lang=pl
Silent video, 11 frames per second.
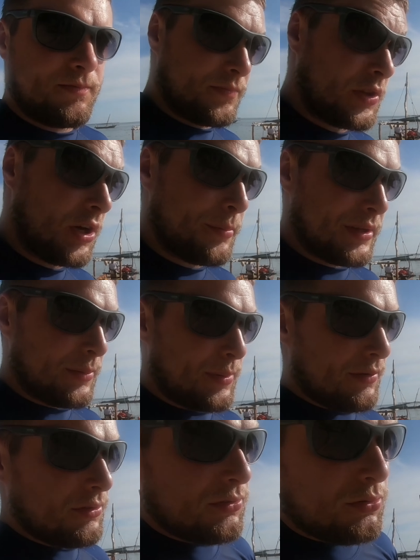dobry,
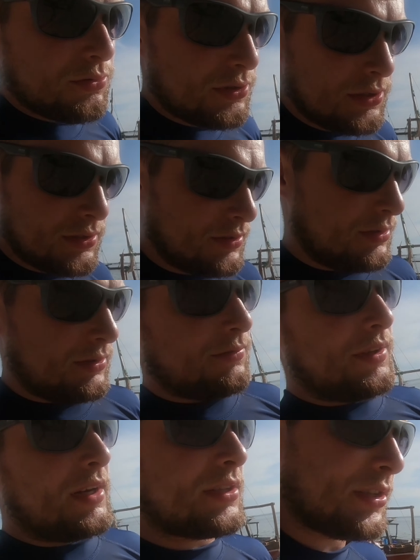naprawdę duży,
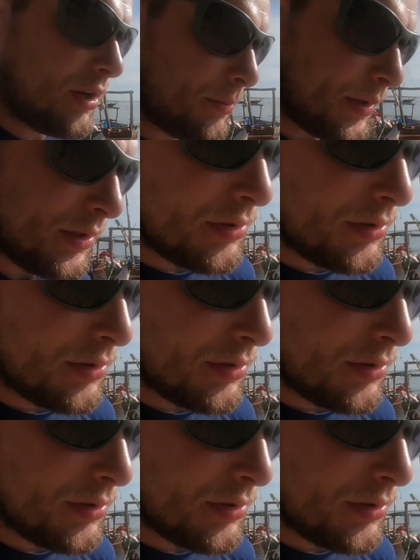wielki obiad,